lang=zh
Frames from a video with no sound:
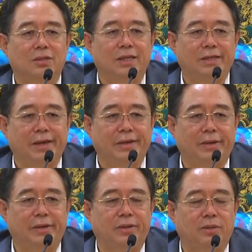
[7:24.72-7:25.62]
所以大家
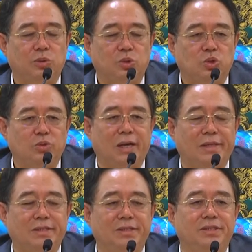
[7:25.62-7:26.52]
要舒
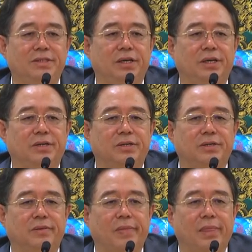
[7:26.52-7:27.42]
展心情，
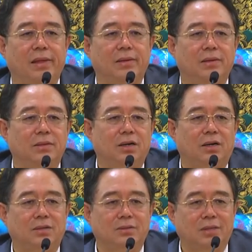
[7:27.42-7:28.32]

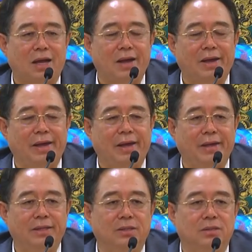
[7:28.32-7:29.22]
要打
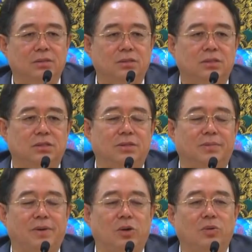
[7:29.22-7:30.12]
开自己
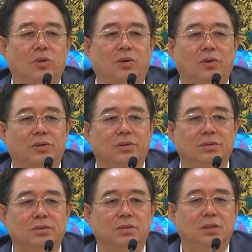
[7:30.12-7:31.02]
的毛
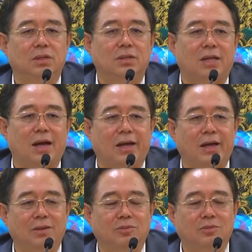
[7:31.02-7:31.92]
孔，打
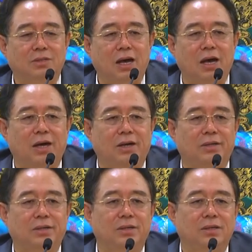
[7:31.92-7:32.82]
开五
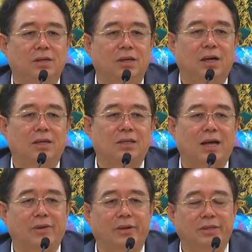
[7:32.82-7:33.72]
脏，啊，
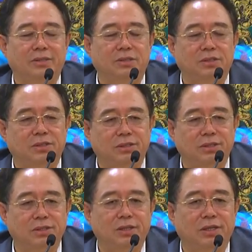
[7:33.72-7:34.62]
打开自己的
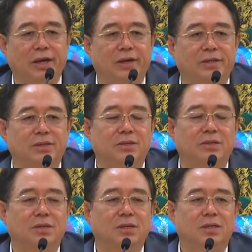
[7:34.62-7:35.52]
身心灵
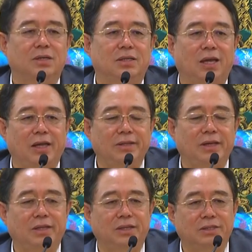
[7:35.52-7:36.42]
和
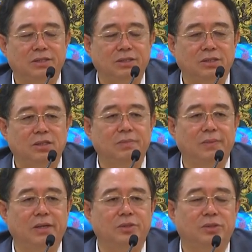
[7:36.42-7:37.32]
天地的这个
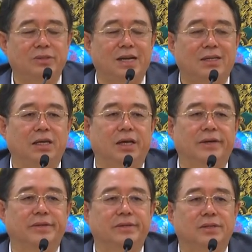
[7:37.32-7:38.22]
清明去相
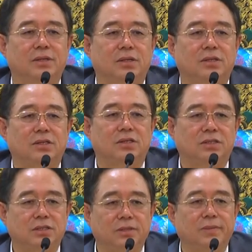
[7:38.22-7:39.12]
应，这
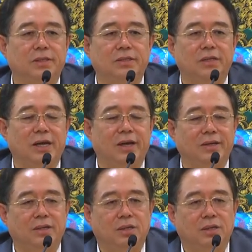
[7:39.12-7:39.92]
是清明节